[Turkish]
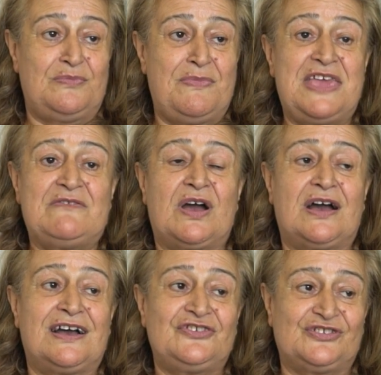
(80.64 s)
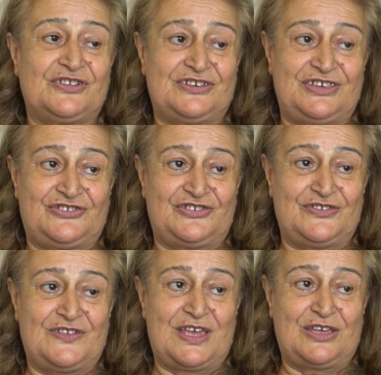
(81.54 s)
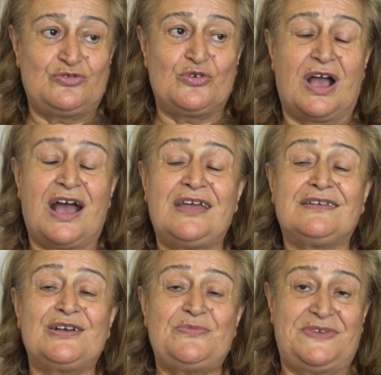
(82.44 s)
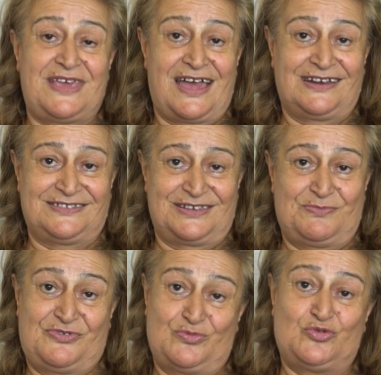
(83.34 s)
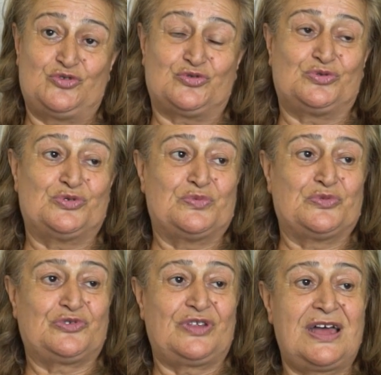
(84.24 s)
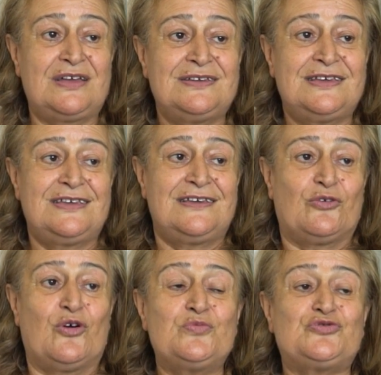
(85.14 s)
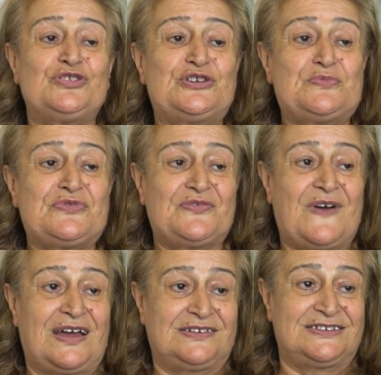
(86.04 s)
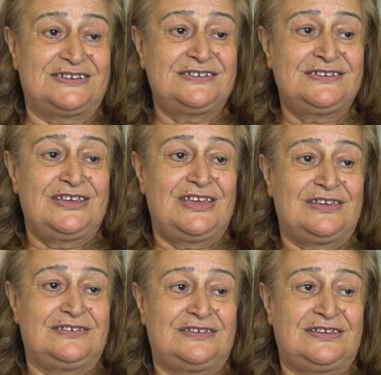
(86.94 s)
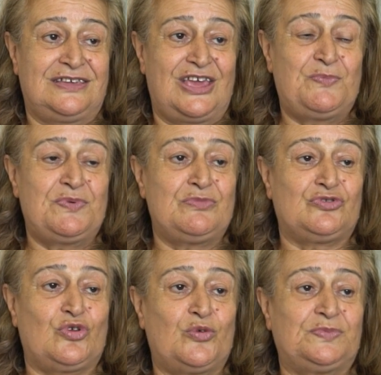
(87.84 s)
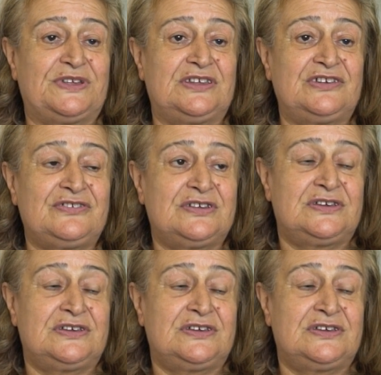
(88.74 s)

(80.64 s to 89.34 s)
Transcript: meyve ağaçları içinde çok harika bir yerdi bizim çocukluğumuzda. Komşularımız vardı. Ee, hepimiz toplanır,